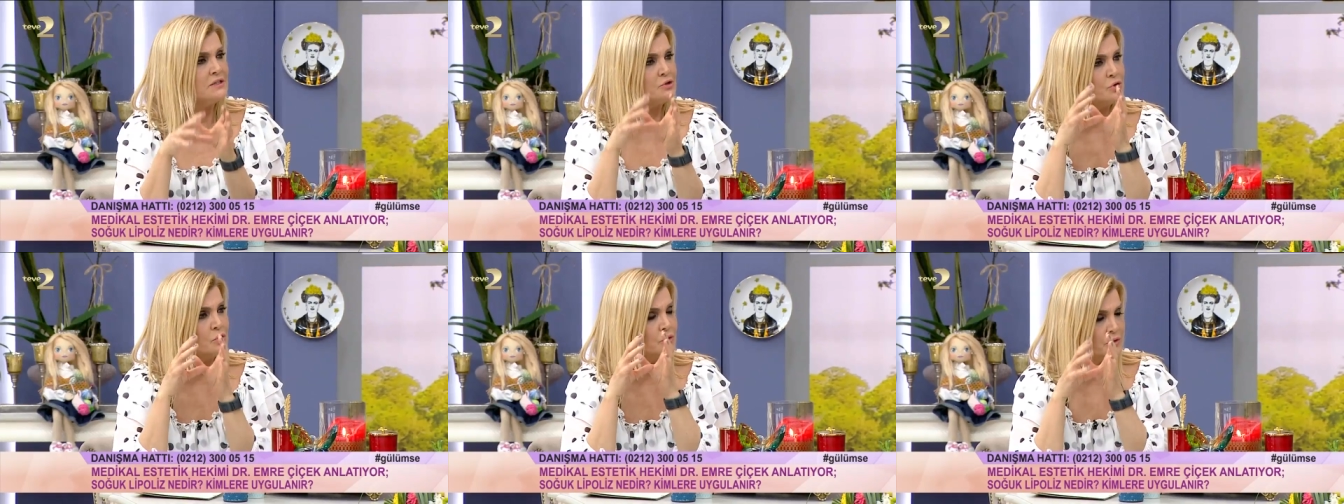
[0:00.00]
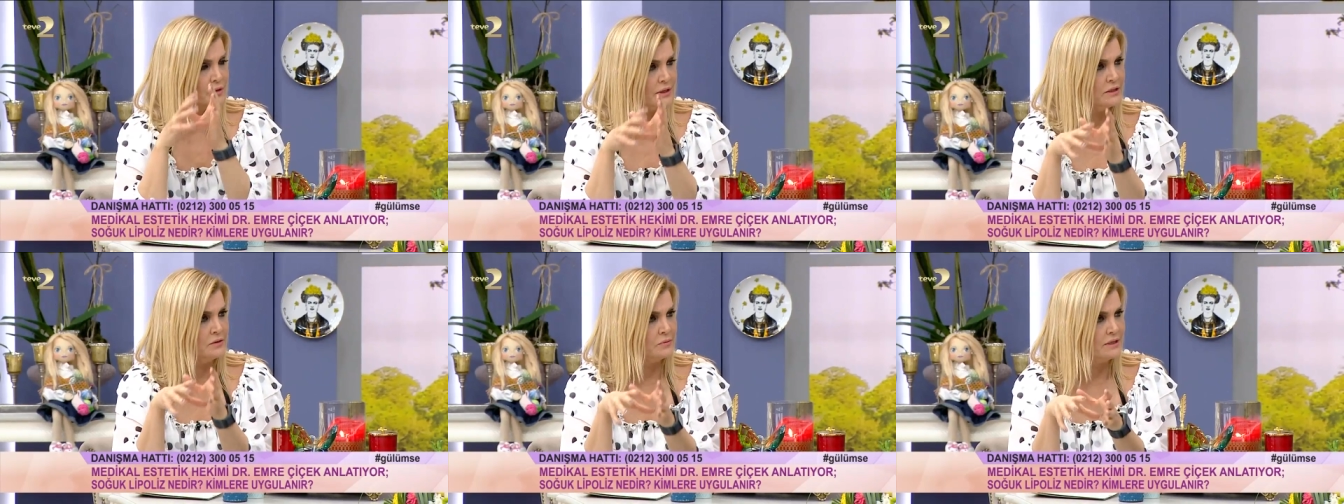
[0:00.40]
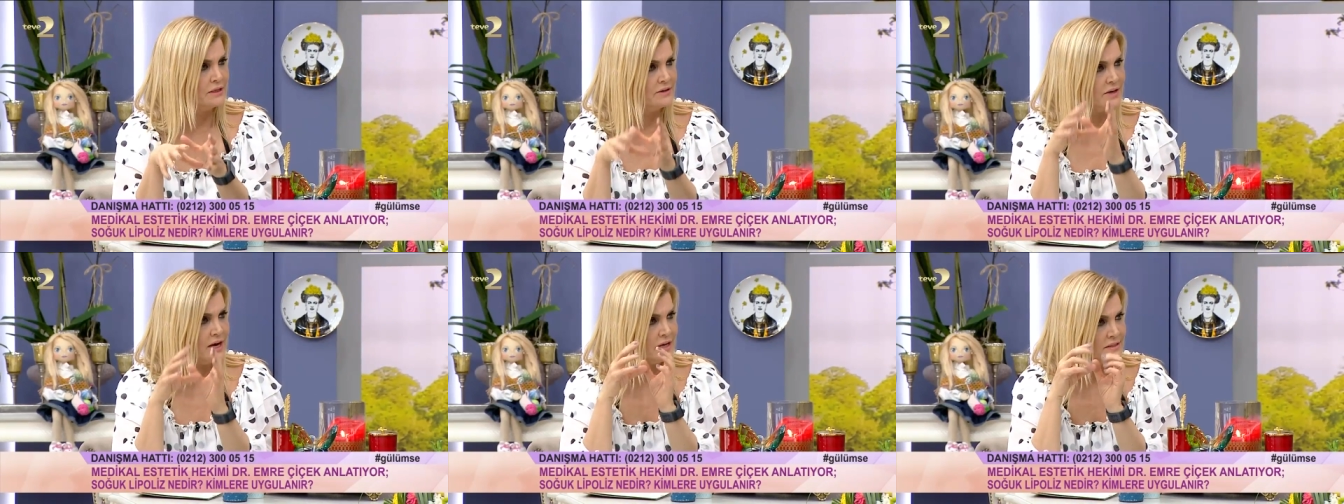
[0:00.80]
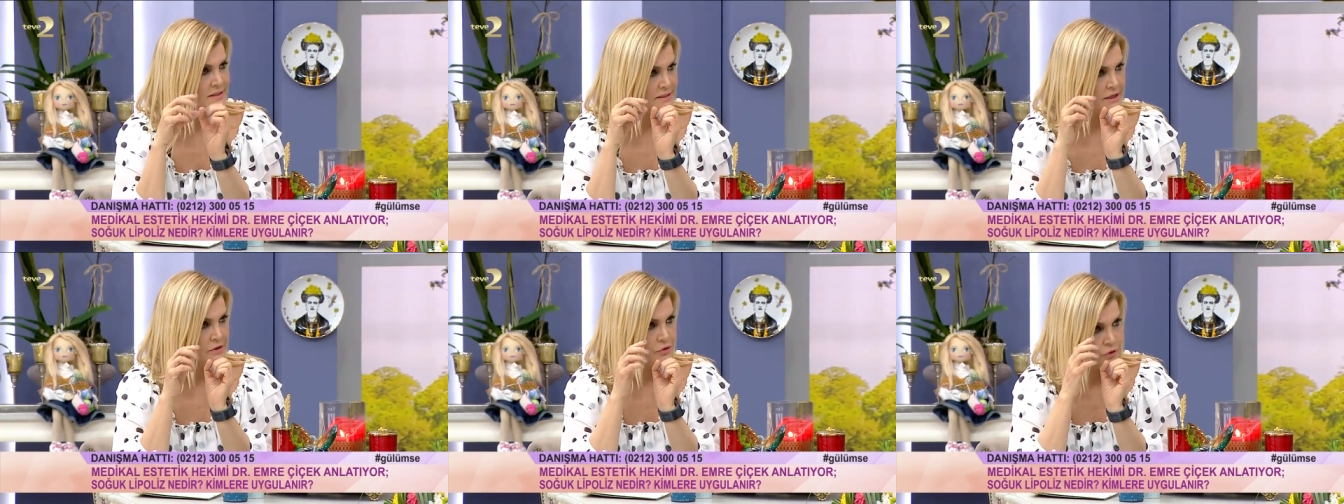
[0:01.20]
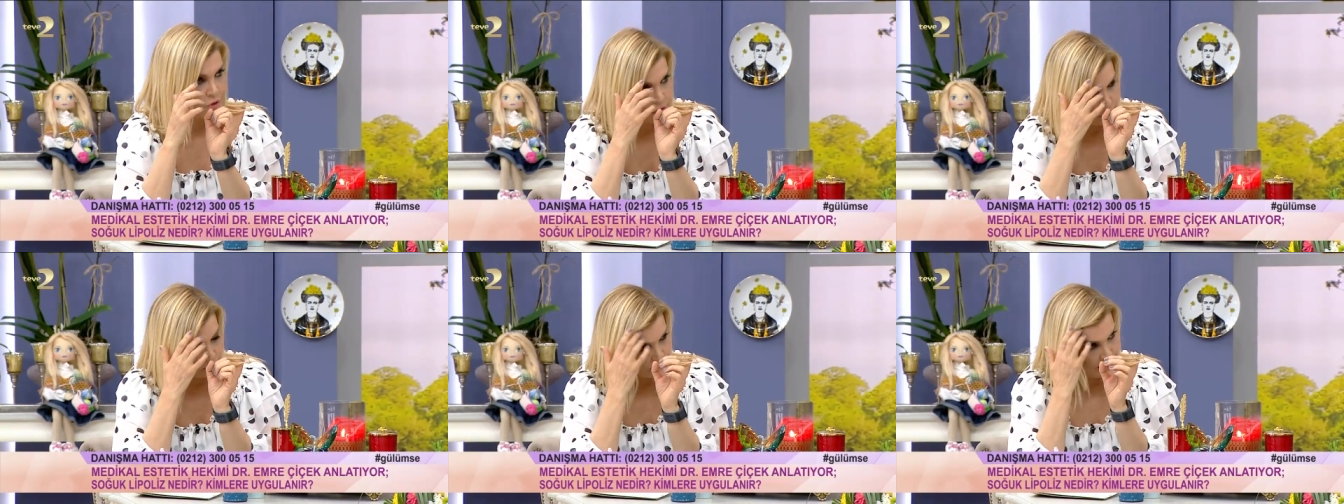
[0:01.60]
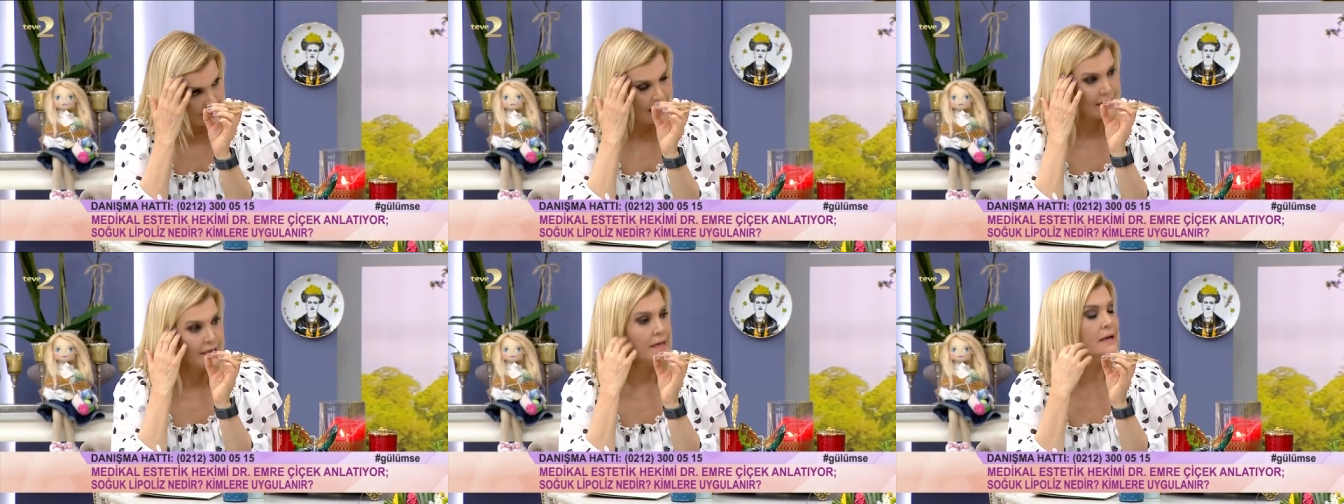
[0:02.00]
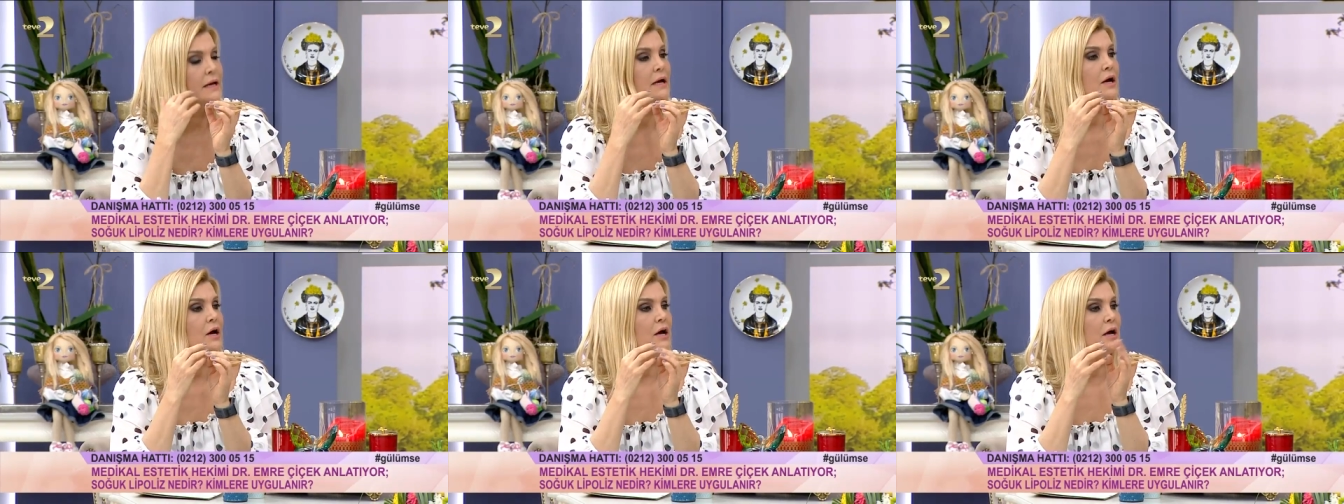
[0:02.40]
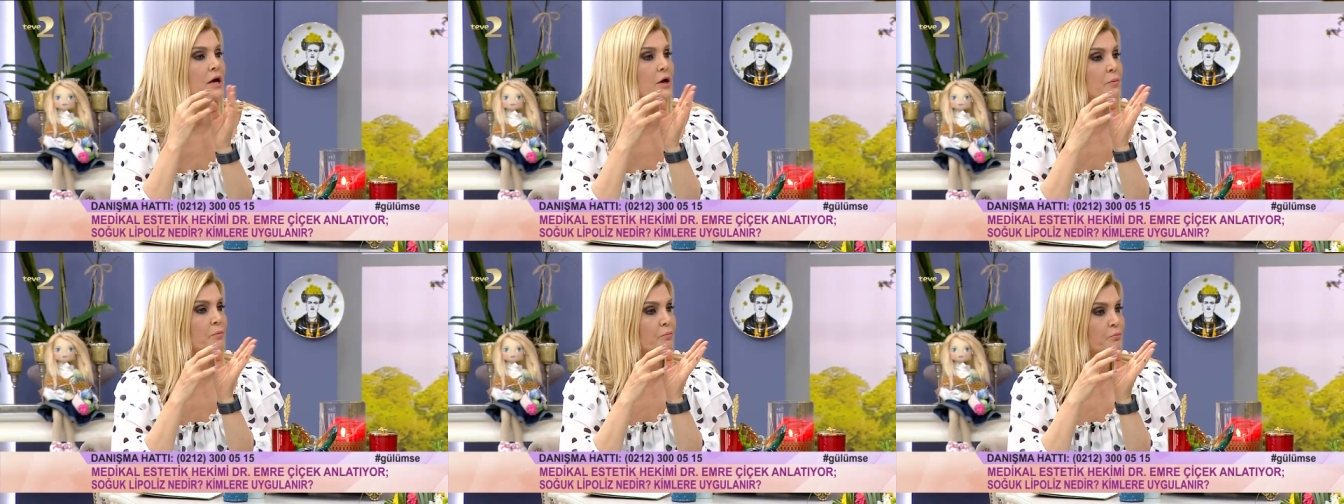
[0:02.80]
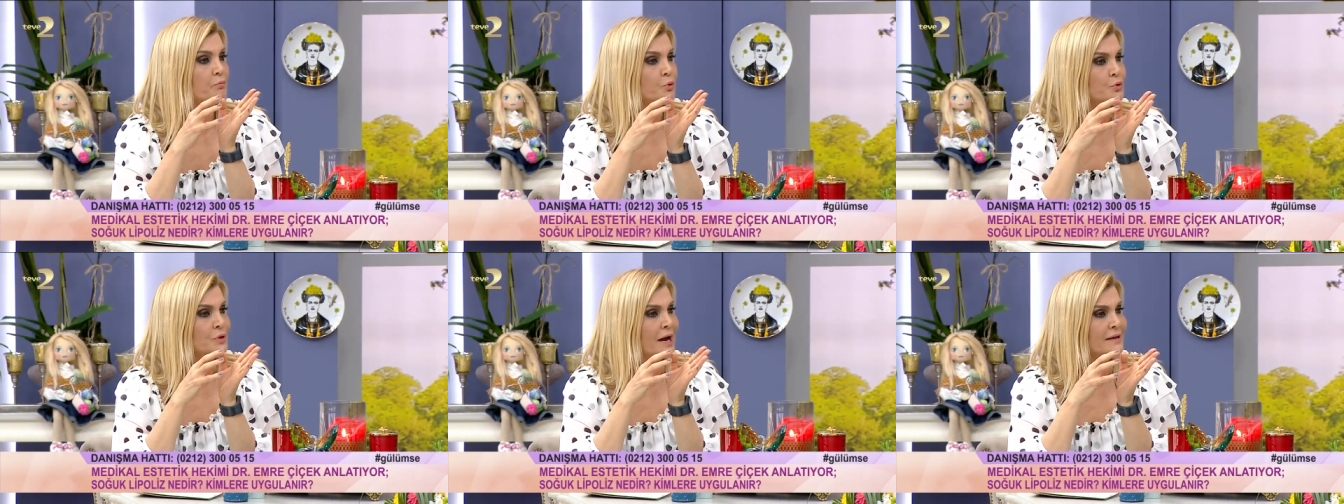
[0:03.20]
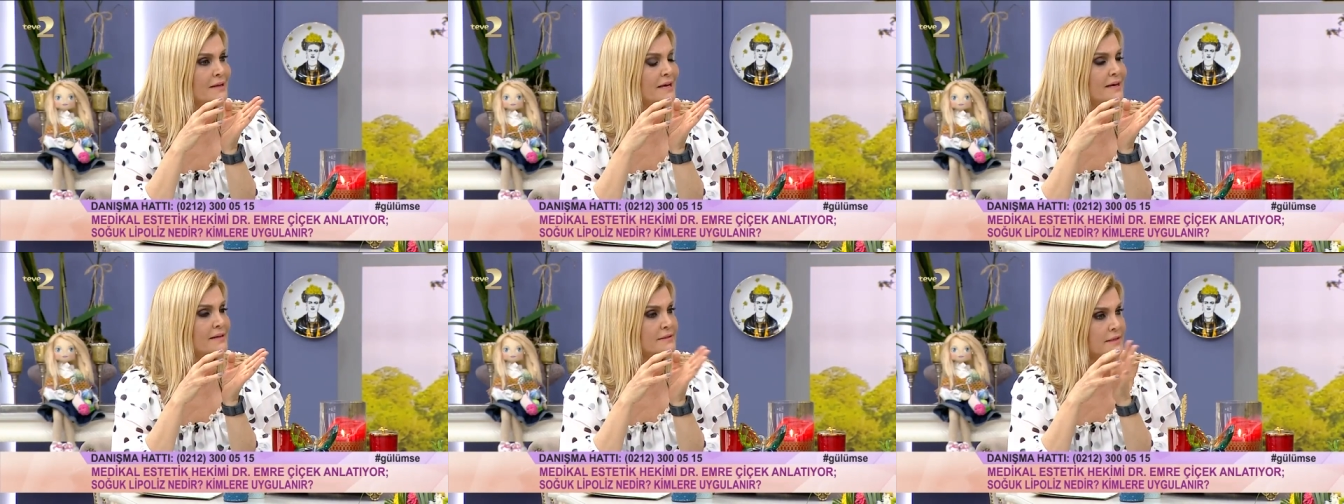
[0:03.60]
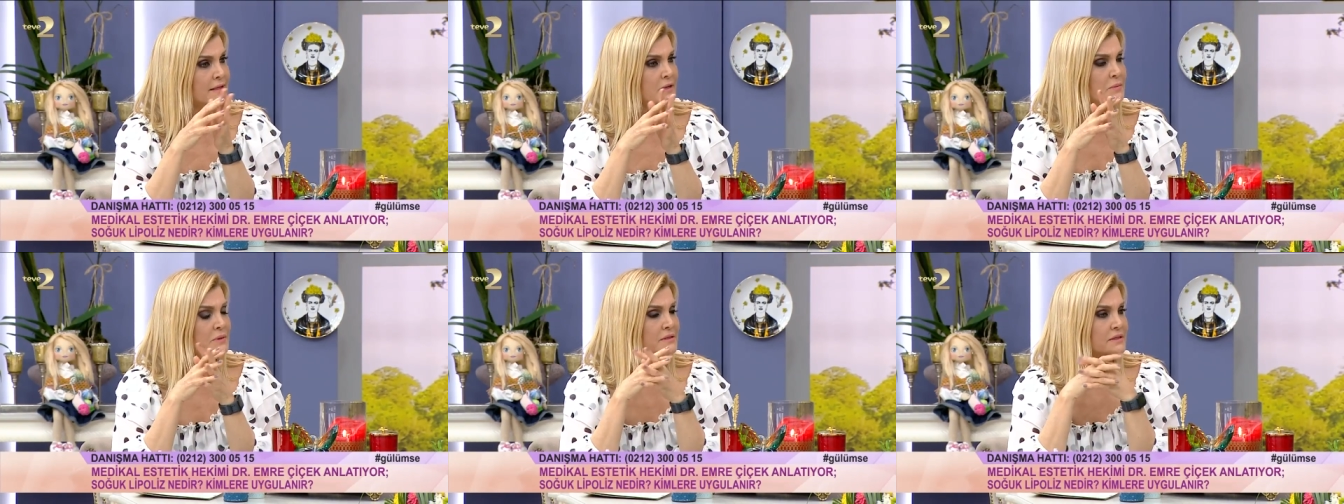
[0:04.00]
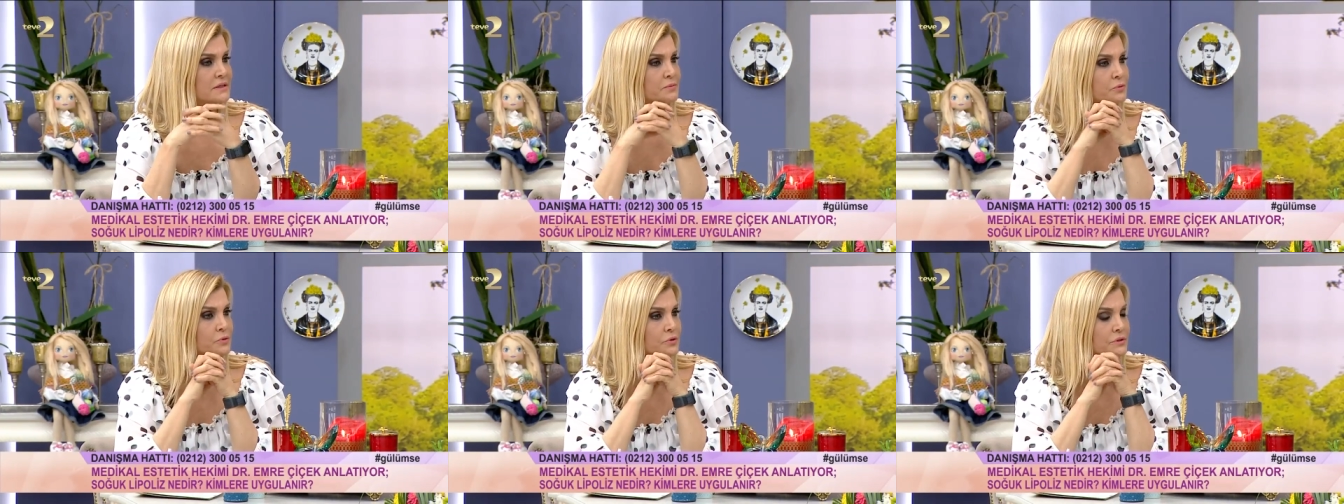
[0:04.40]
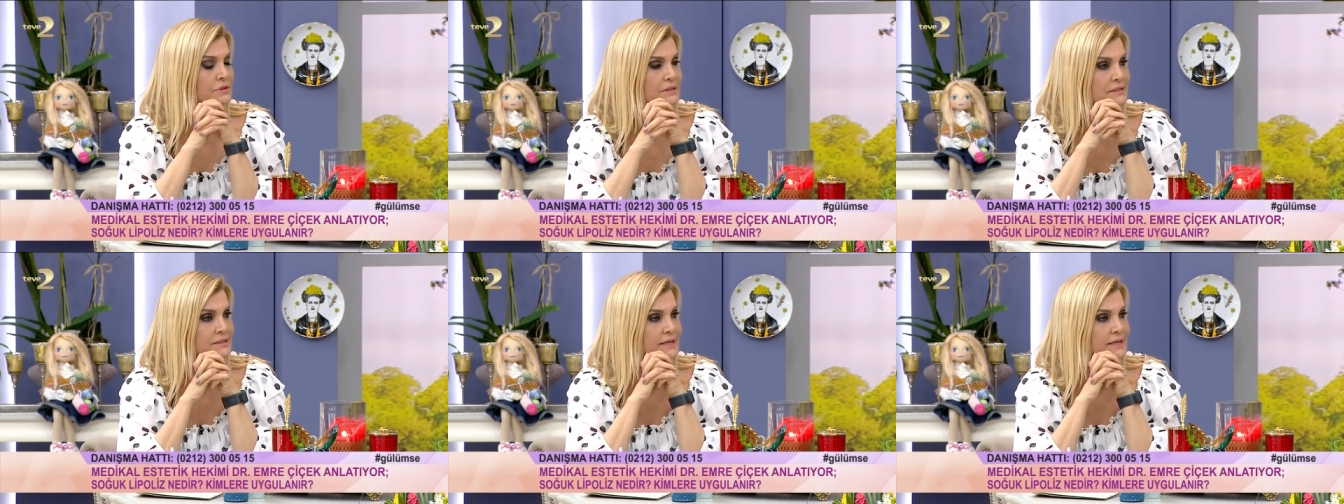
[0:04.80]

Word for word: çok hanımları rahatsız ediyor. Evet. Yani e, da etkili midir bu sistem? Çok